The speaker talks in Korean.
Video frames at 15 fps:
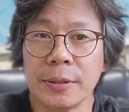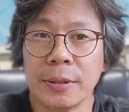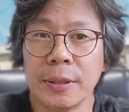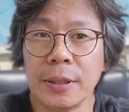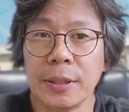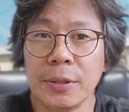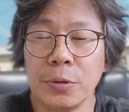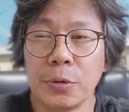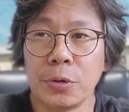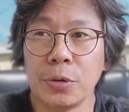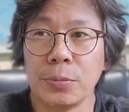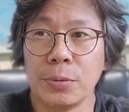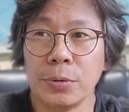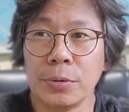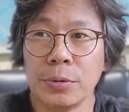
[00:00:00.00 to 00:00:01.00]

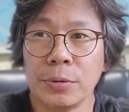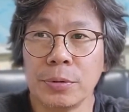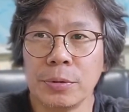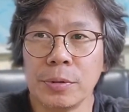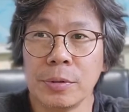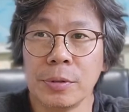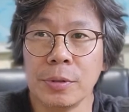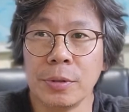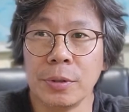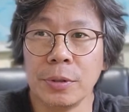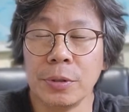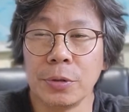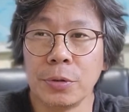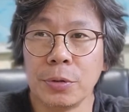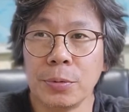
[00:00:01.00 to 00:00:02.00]
유튜브,
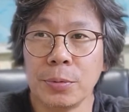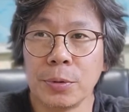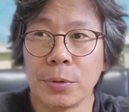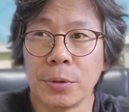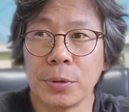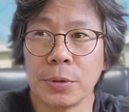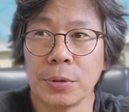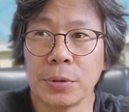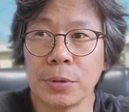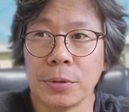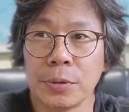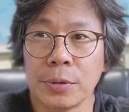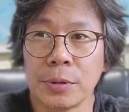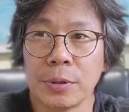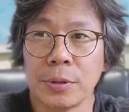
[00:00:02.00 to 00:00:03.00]
유튜브로
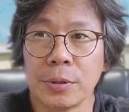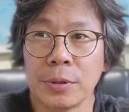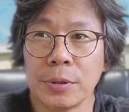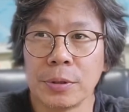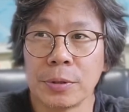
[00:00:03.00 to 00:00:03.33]
그